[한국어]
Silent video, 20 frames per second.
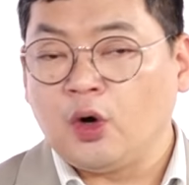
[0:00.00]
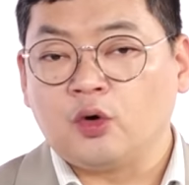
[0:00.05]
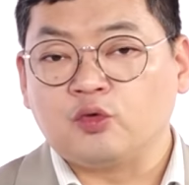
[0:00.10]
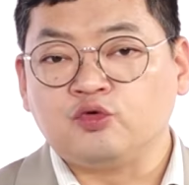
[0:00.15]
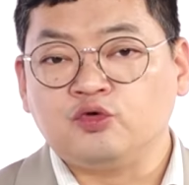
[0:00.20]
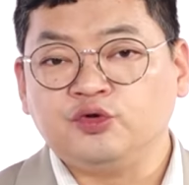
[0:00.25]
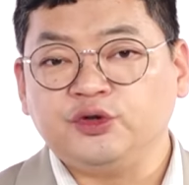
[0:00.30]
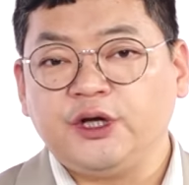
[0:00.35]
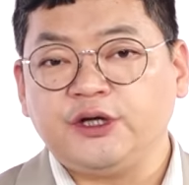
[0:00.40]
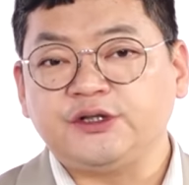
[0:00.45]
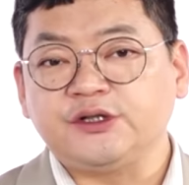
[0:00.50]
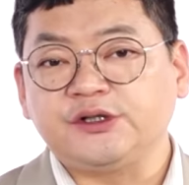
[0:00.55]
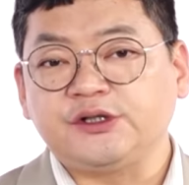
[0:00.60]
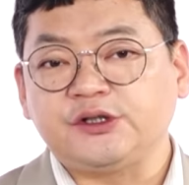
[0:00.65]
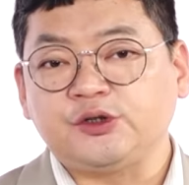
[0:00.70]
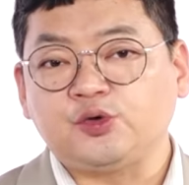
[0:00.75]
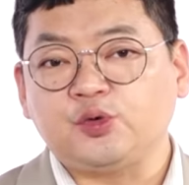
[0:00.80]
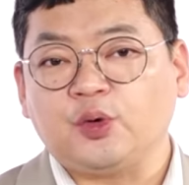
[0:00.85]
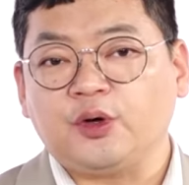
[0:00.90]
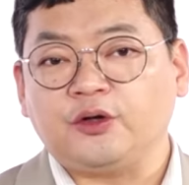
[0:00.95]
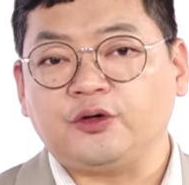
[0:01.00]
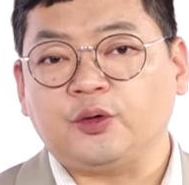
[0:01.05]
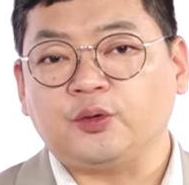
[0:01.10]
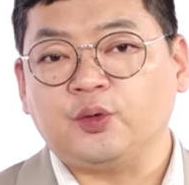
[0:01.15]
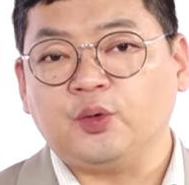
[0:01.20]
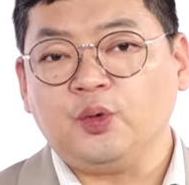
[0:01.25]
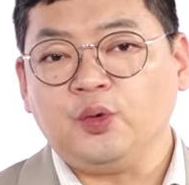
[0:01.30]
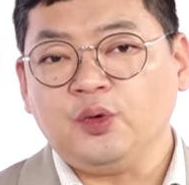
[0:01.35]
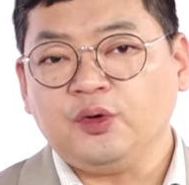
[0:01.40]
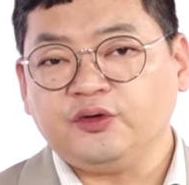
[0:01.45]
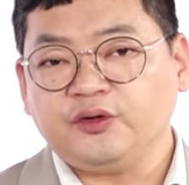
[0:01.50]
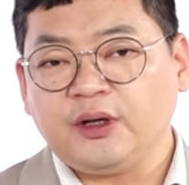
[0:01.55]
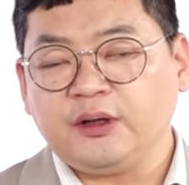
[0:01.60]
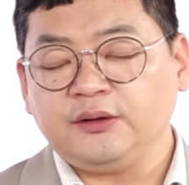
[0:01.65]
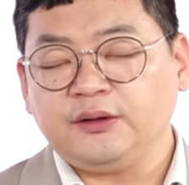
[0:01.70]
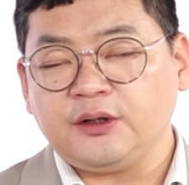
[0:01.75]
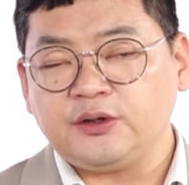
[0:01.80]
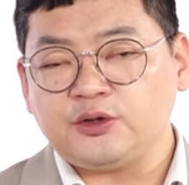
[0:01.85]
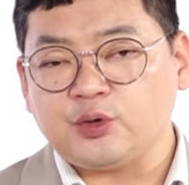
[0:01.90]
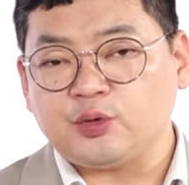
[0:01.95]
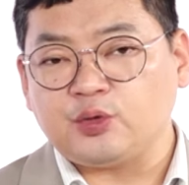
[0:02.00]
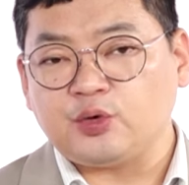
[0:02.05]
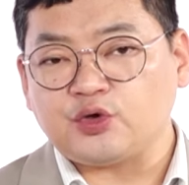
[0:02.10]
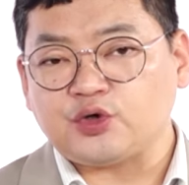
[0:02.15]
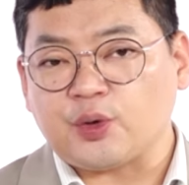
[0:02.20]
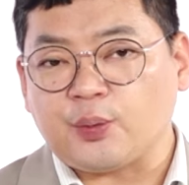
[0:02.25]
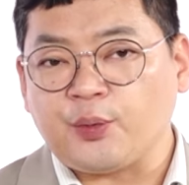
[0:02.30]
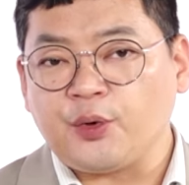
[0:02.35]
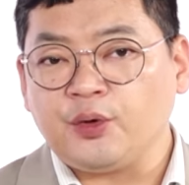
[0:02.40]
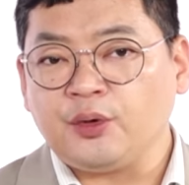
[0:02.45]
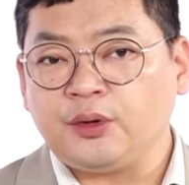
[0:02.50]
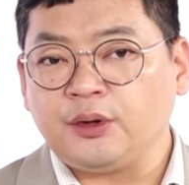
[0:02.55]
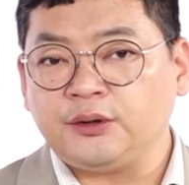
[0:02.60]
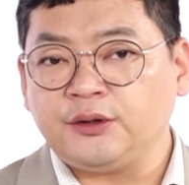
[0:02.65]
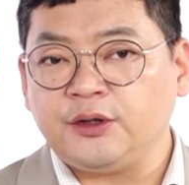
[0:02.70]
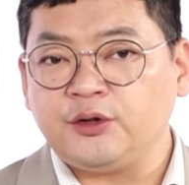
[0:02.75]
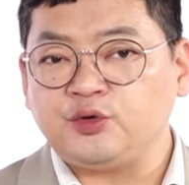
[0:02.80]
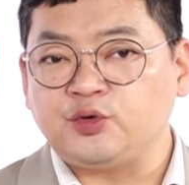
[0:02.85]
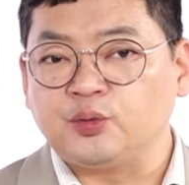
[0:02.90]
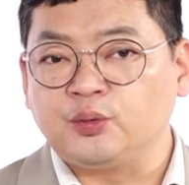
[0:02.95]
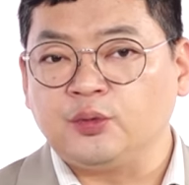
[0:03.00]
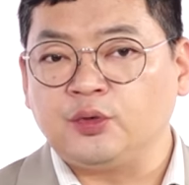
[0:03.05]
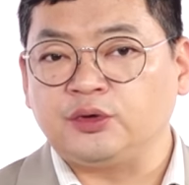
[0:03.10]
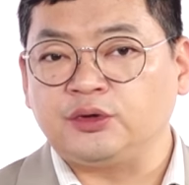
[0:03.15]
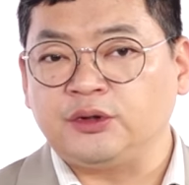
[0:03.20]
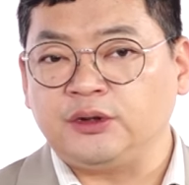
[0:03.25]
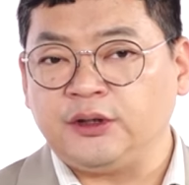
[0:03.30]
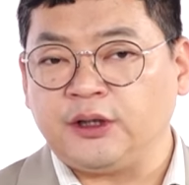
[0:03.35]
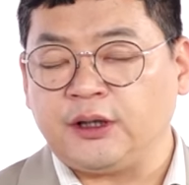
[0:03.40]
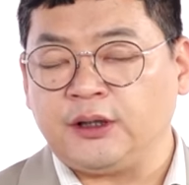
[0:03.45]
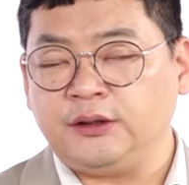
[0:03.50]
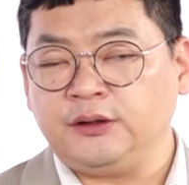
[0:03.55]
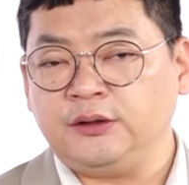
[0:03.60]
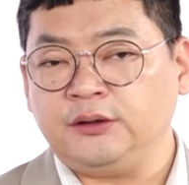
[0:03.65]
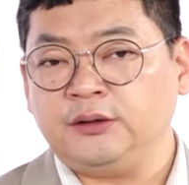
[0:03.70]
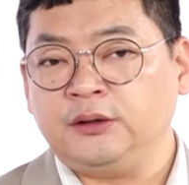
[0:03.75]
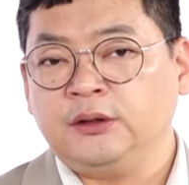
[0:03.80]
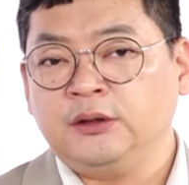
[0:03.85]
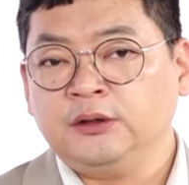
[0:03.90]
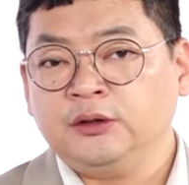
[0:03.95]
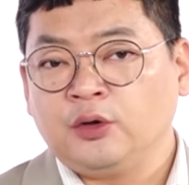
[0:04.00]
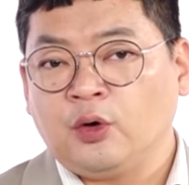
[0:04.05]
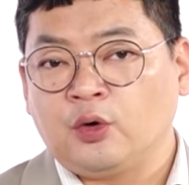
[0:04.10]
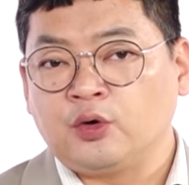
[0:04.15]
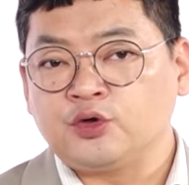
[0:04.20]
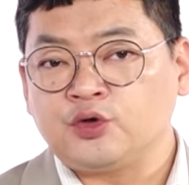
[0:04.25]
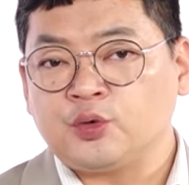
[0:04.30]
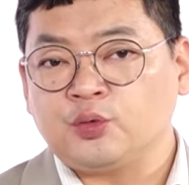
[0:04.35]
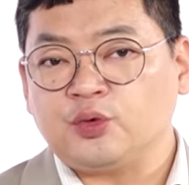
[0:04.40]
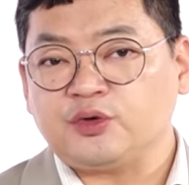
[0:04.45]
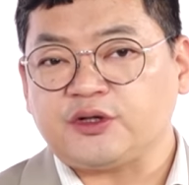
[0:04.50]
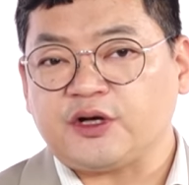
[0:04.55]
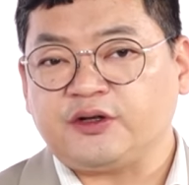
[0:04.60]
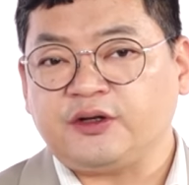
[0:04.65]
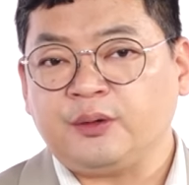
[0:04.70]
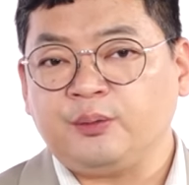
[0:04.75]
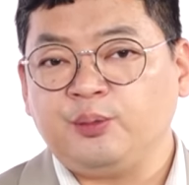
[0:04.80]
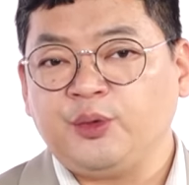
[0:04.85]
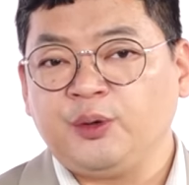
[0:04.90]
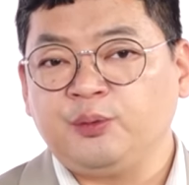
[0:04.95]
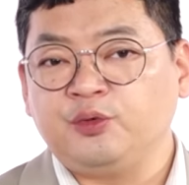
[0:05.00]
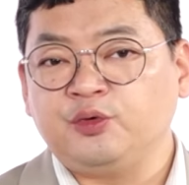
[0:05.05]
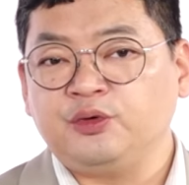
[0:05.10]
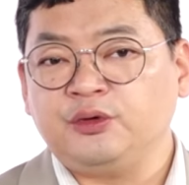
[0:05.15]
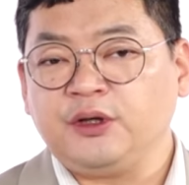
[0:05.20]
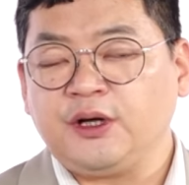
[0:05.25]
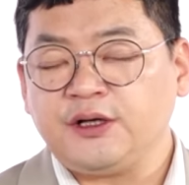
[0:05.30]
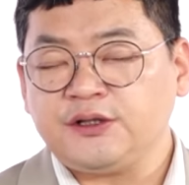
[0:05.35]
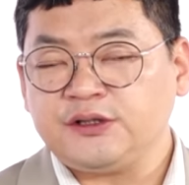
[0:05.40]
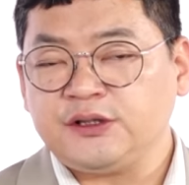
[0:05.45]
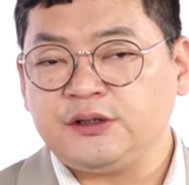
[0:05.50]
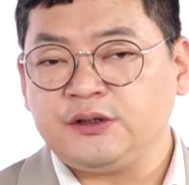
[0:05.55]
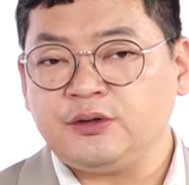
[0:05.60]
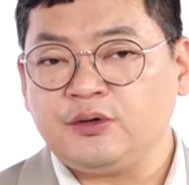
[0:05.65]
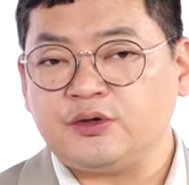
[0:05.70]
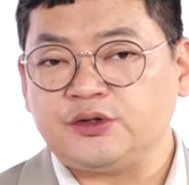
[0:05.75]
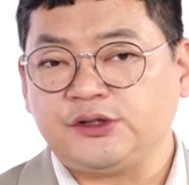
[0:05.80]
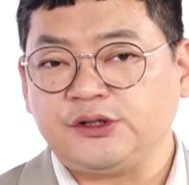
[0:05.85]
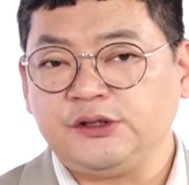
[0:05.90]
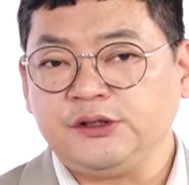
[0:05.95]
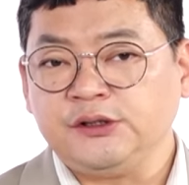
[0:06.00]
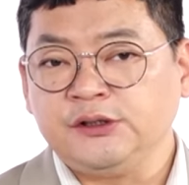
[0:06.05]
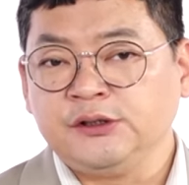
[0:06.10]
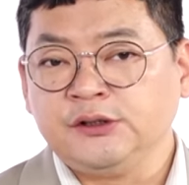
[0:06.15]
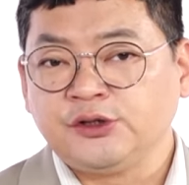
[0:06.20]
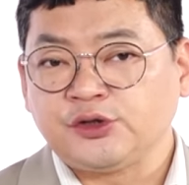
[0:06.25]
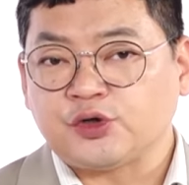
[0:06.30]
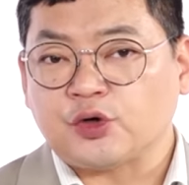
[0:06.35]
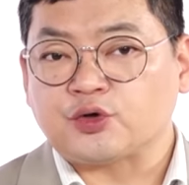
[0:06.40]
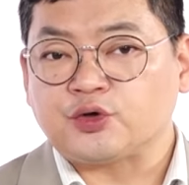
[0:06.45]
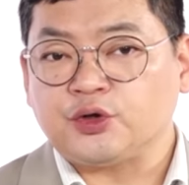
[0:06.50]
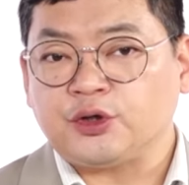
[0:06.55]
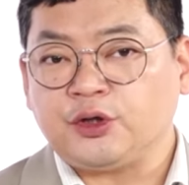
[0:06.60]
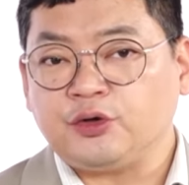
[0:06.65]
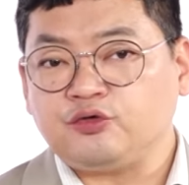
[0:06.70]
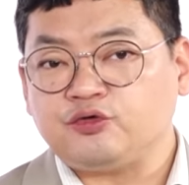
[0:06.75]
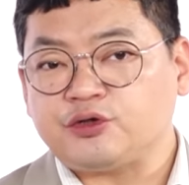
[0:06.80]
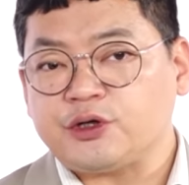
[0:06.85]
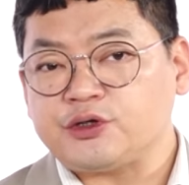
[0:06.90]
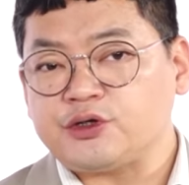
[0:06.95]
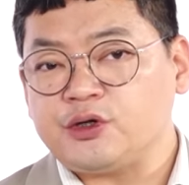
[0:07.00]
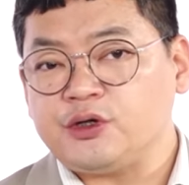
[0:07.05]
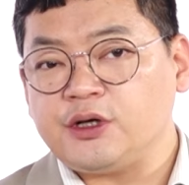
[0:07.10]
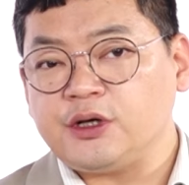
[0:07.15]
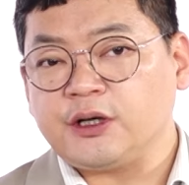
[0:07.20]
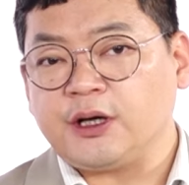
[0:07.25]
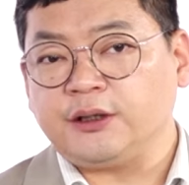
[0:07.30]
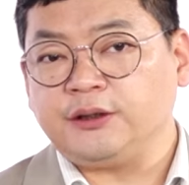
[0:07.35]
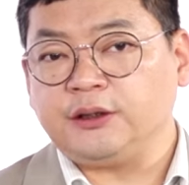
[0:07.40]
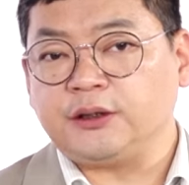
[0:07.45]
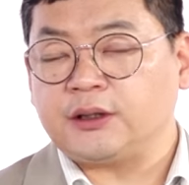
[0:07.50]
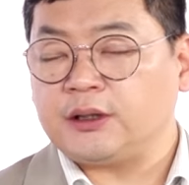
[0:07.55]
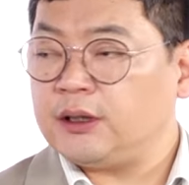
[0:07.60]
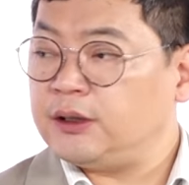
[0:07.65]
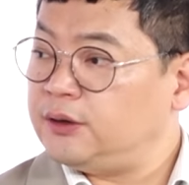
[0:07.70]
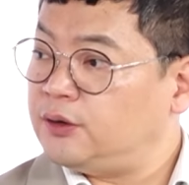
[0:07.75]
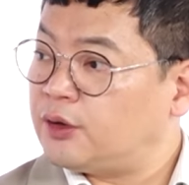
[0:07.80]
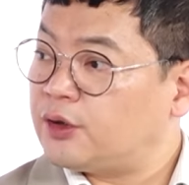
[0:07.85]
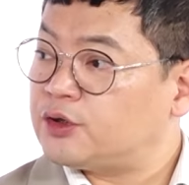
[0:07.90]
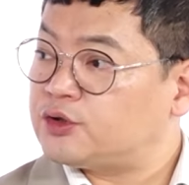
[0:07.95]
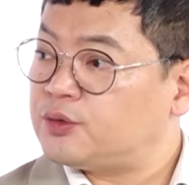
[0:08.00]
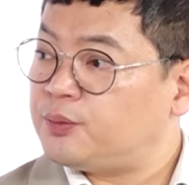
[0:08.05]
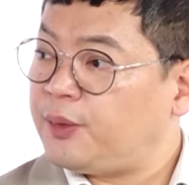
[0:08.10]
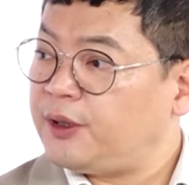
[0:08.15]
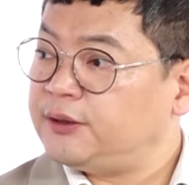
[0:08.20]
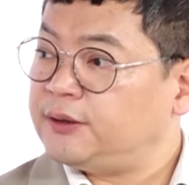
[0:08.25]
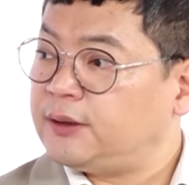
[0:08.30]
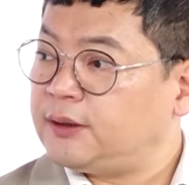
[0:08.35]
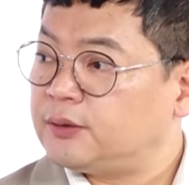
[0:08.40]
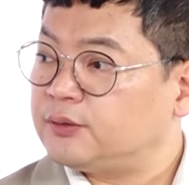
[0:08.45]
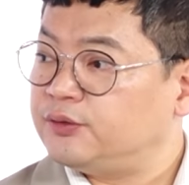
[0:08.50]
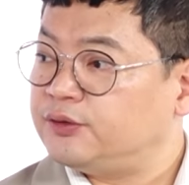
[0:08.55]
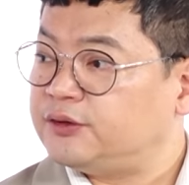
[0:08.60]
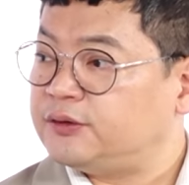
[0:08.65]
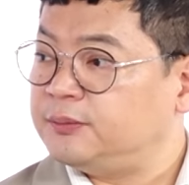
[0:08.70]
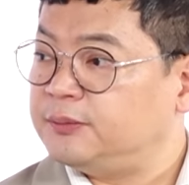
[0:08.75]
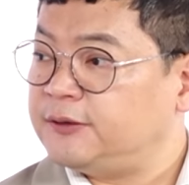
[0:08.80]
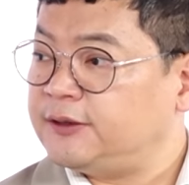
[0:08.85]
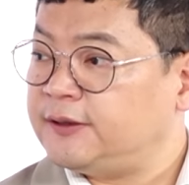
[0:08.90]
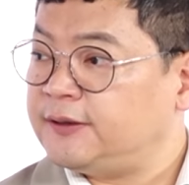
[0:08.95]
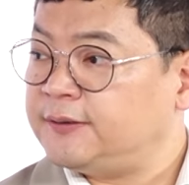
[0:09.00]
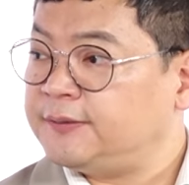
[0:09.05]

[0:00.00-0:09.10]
어, 국내 증시 쪽에서도 상대적으로 저평가된 종목들에게는 어느 정도 자산 배분을 하시는 것이 적절한 투자 전략이 아닐까 이렇게 좀 판단하고 있습니다.